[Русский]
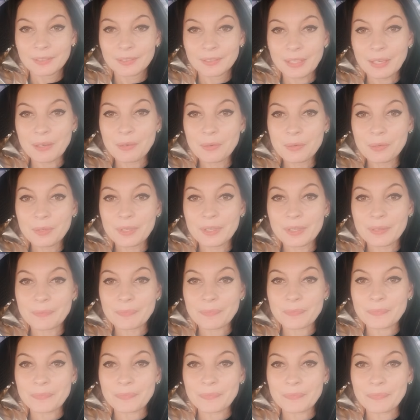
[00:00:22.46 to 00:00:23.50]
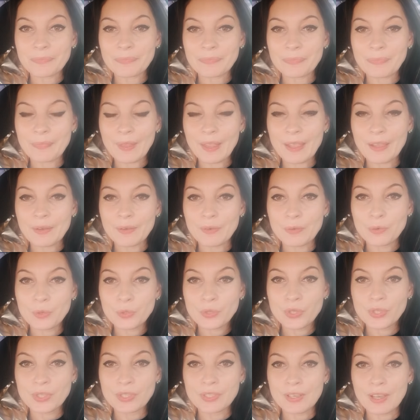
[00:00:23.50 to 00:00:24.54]
Такое
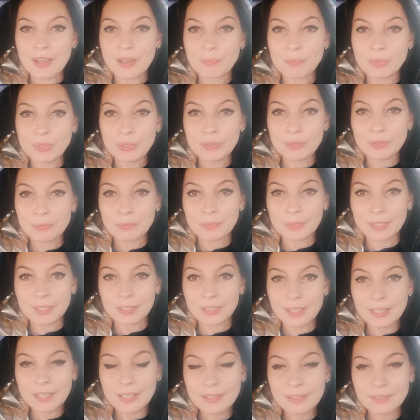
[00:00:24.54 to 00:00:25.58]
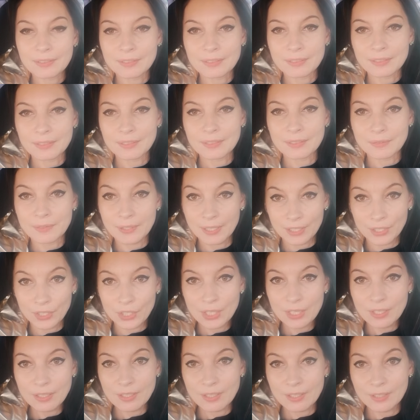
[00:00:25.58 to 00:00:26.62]
очень объемное да, э,
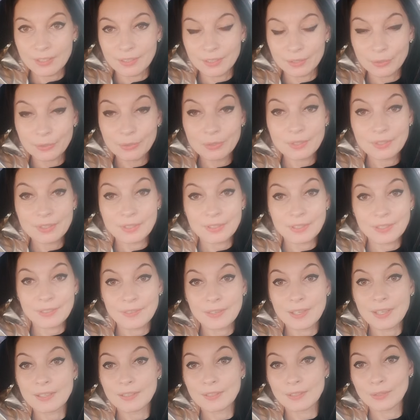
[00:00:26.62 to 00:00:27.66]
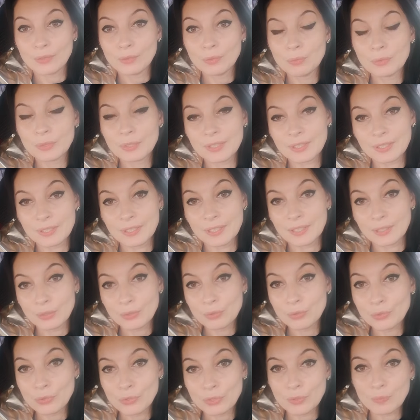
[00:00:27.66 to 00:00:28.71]
выражение, которое заставляет задуматься, и
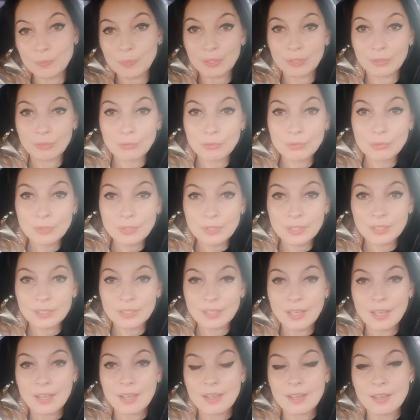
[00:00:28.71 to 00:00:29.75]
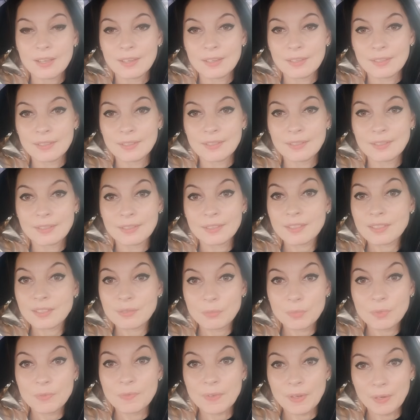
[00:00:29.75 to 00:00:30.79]
оно очень подходит э, к
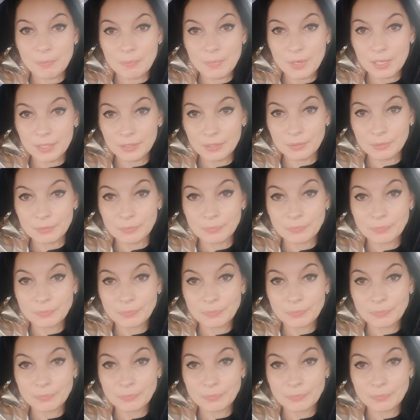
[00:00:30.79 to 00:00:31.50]
нашему формату,